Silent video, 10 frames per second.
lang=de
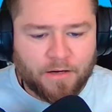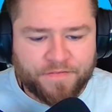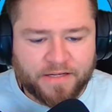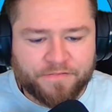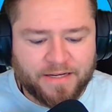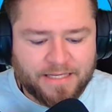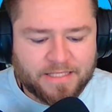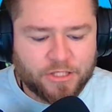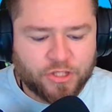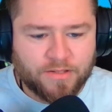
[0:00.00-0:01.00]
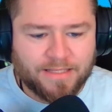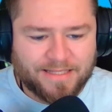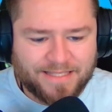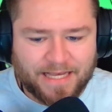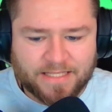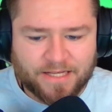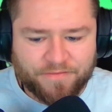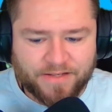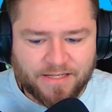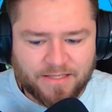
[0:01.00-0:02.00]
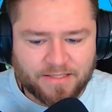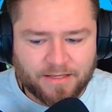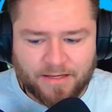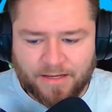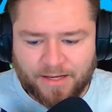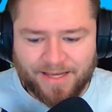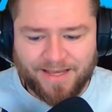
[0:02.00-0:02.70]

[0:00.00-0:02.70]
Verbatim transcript: Auf jeden Fall ist es schon sehr, sehr wild, äh,